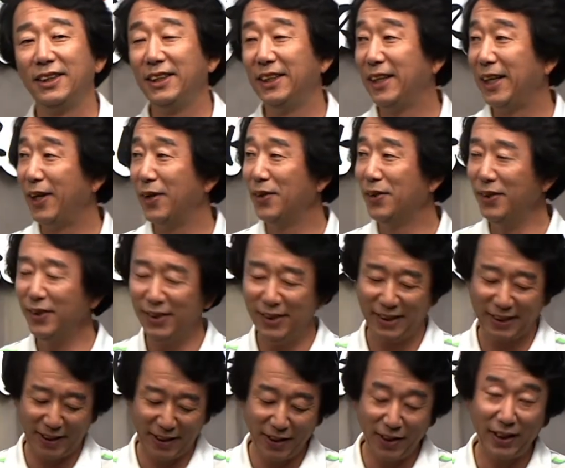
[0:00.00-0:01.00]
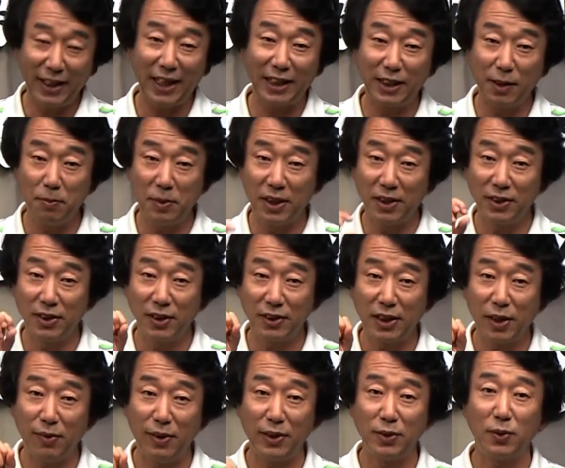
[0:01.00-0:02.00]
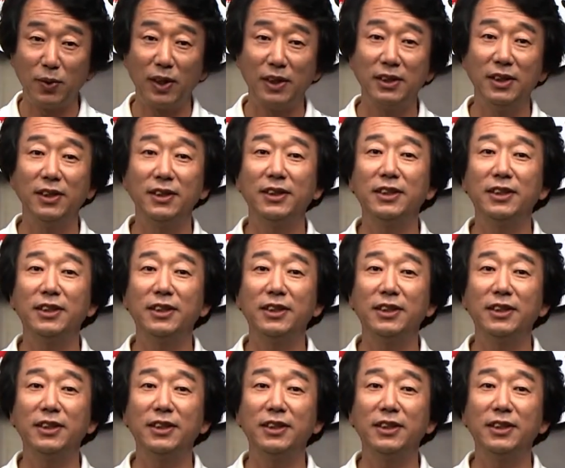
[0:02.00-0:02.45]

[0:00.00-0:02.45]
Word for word: 이 내용 기억하시면서 생활 속에서